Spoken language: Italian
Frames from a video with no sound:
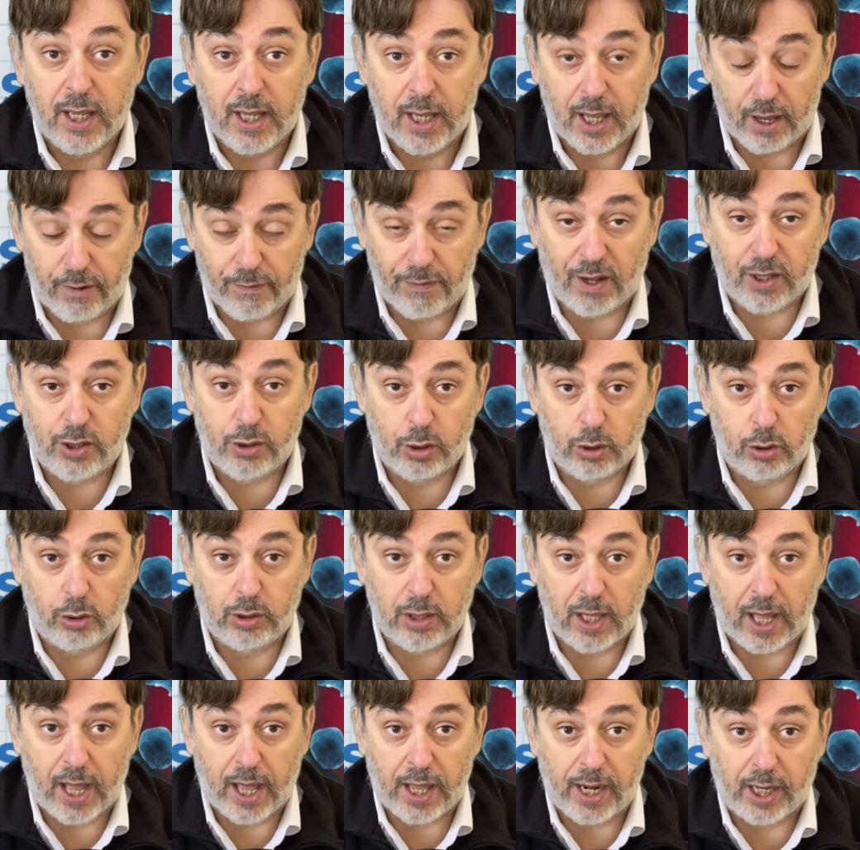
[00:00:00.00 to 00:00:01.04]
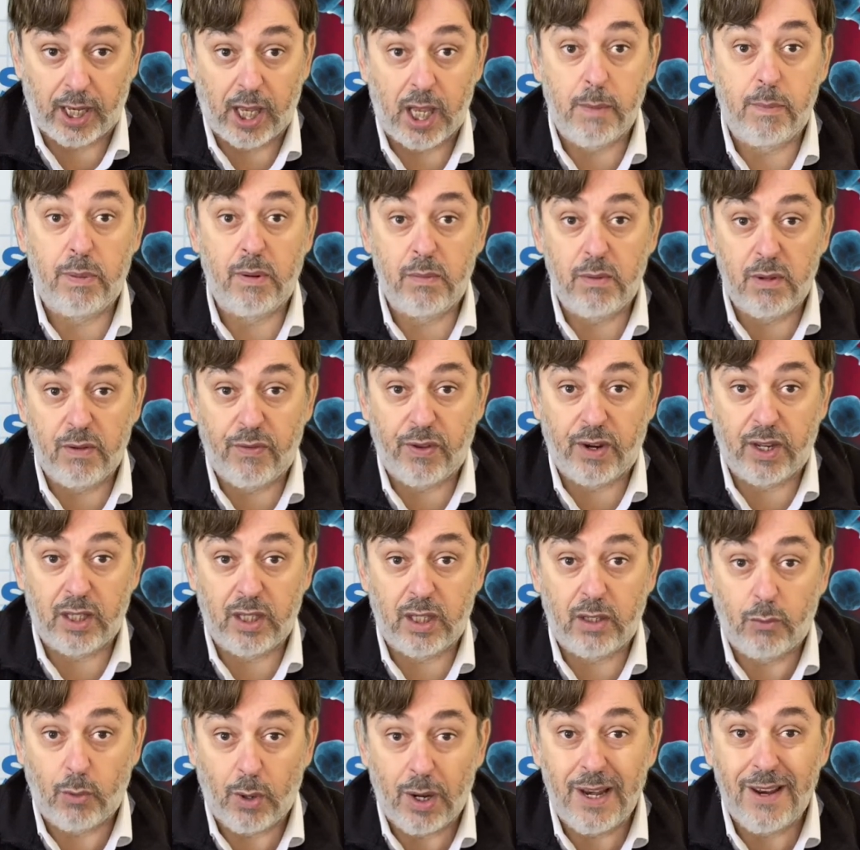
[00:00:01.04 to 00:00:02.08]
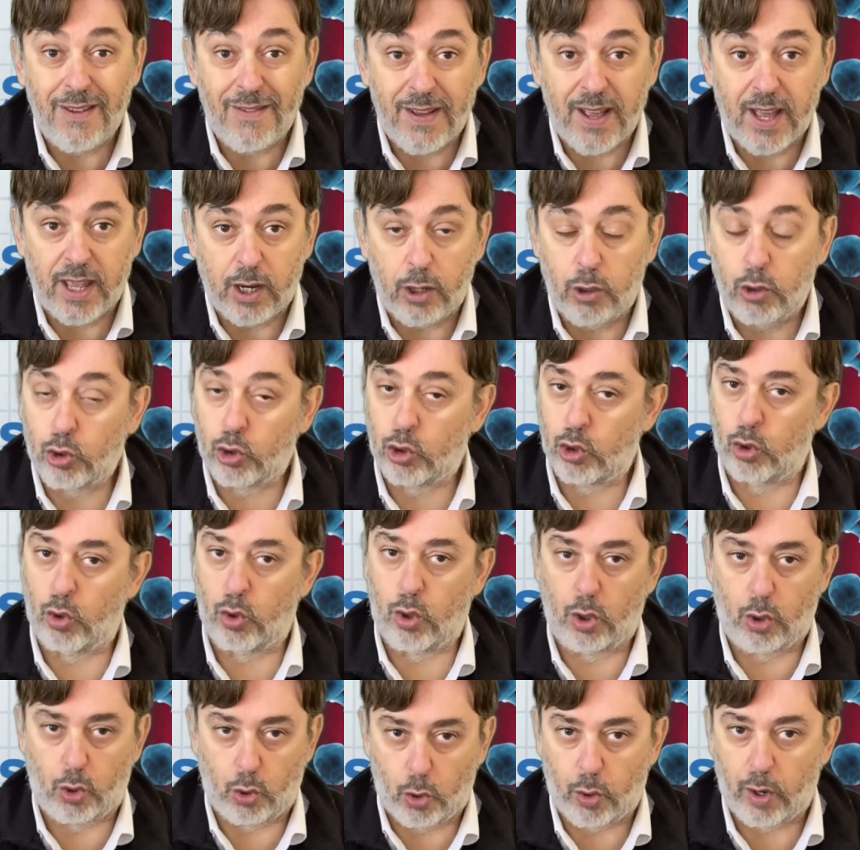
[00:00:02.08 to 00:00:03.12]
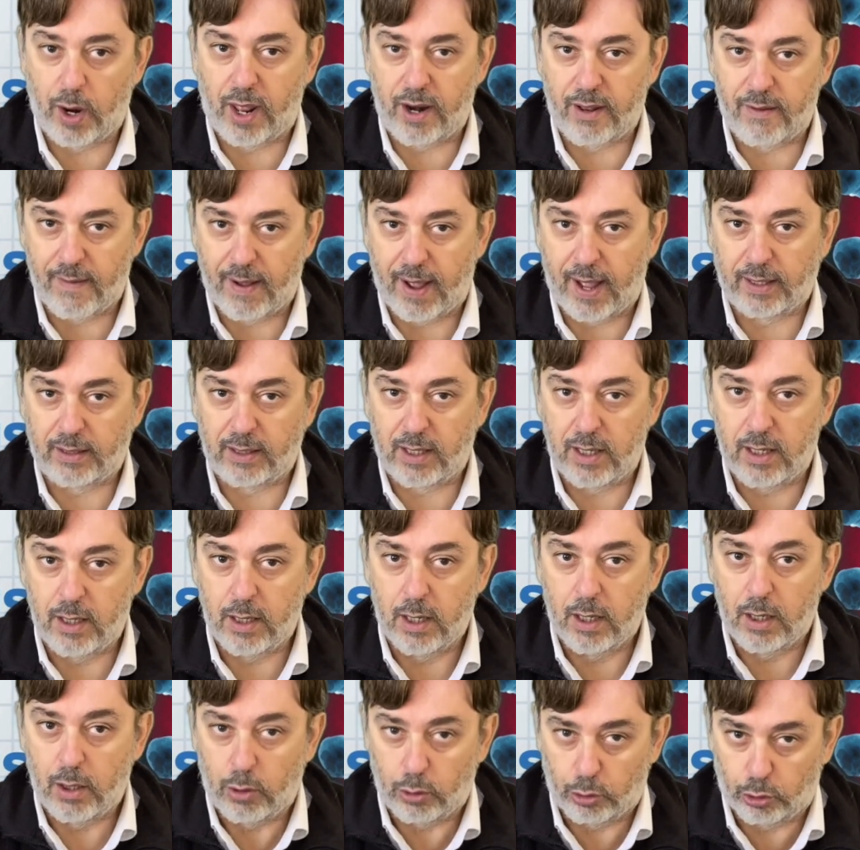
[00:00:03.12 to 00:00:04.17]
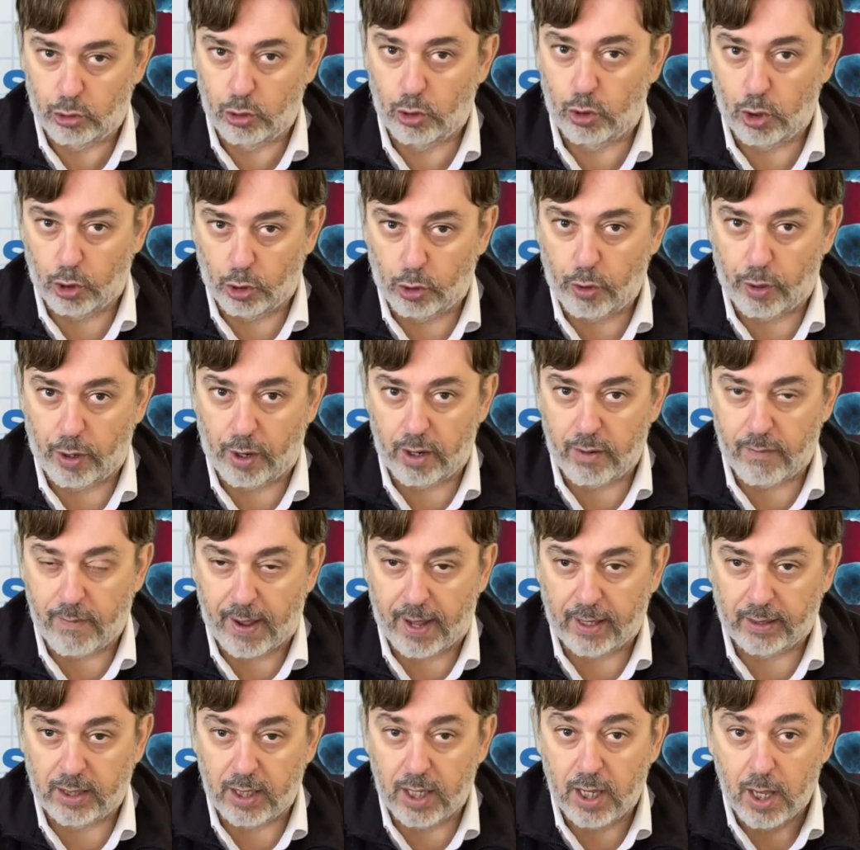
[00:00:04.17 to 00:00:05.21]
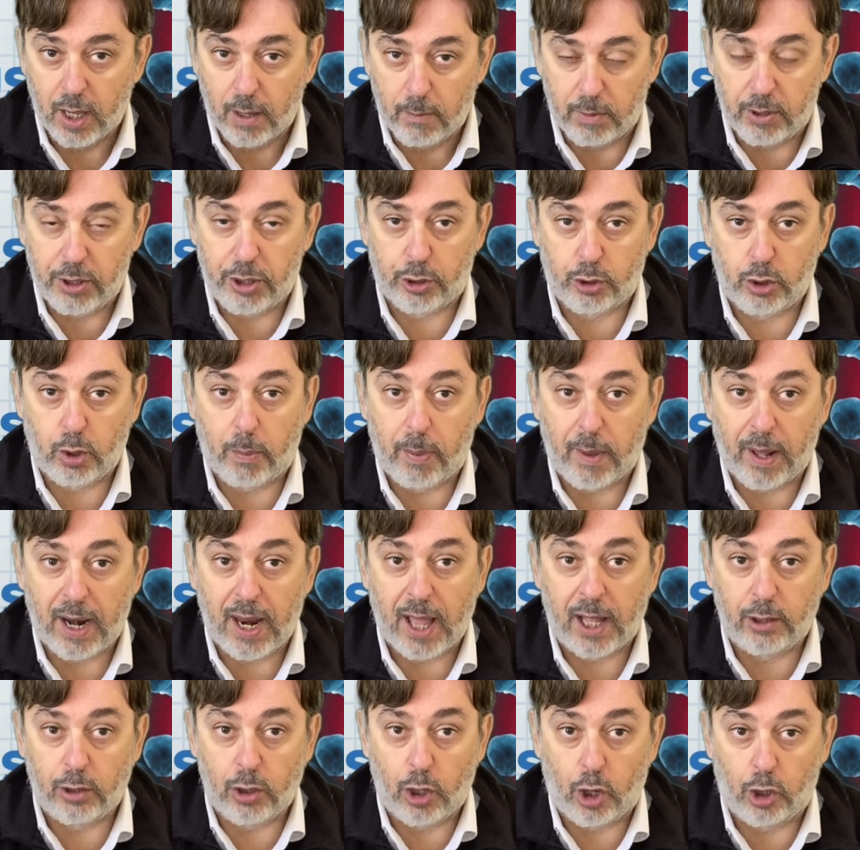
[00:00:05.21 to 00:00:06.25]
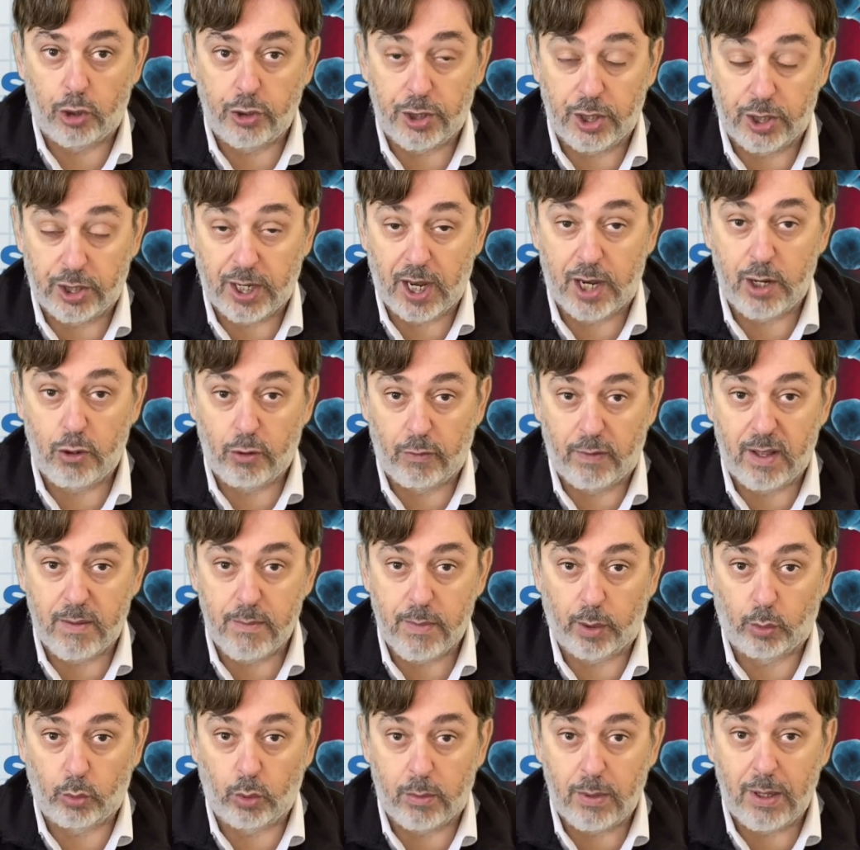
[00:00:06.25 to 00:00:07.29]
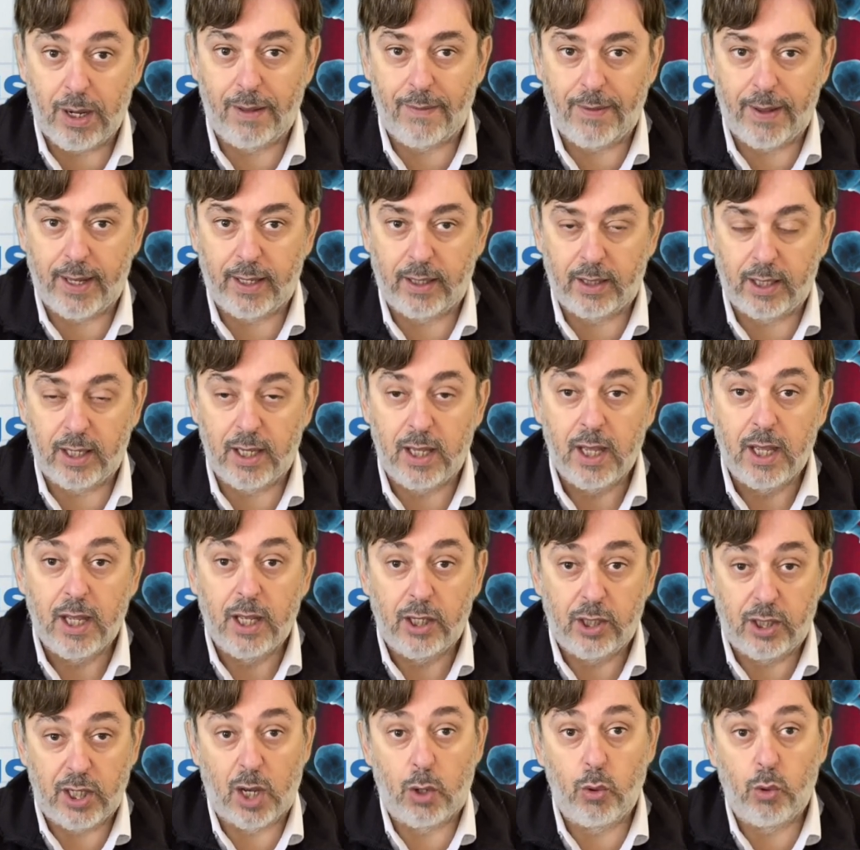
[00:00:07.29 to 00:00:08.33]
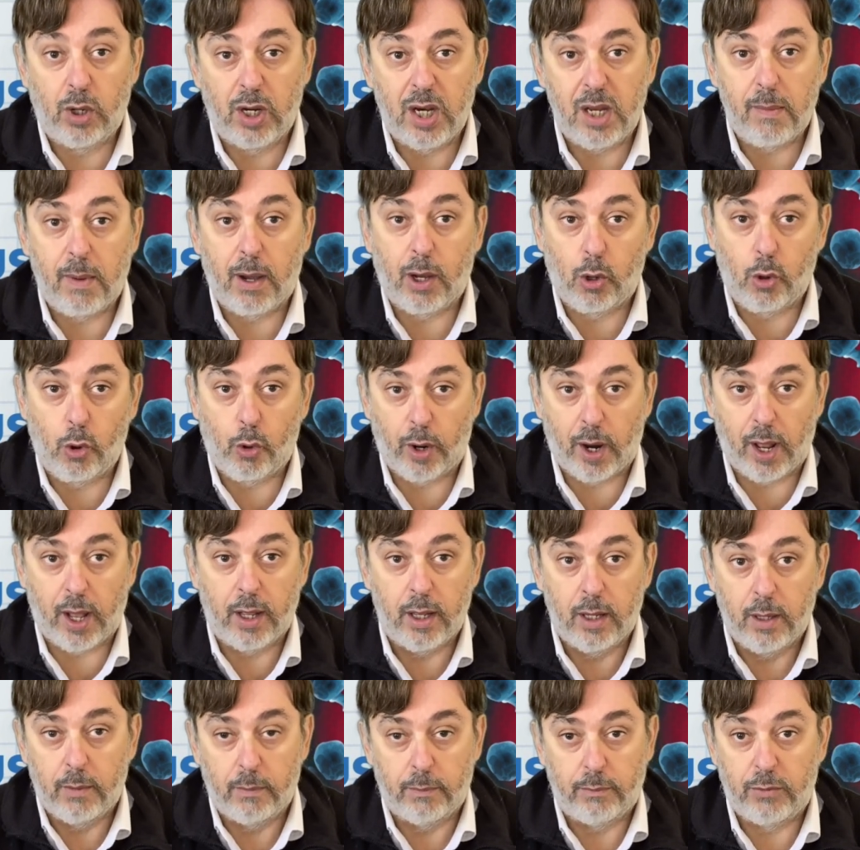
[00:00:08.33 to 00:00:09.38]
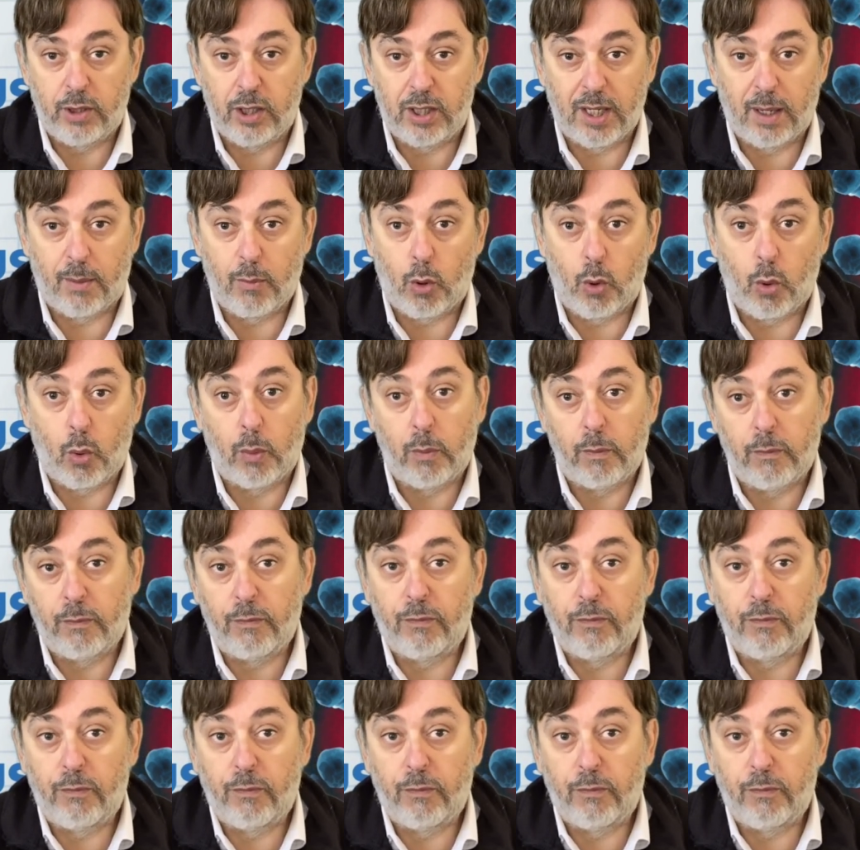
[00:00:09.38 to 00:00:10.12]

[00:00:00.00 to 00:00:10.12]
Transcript: e faccio notare che i primi freddi, quelli veri, non sono ancora arrivati, non sono ancora arrivati, mentre sto parlando oggi, 6 novembre 2020, c'è un clima ancora, diciamo,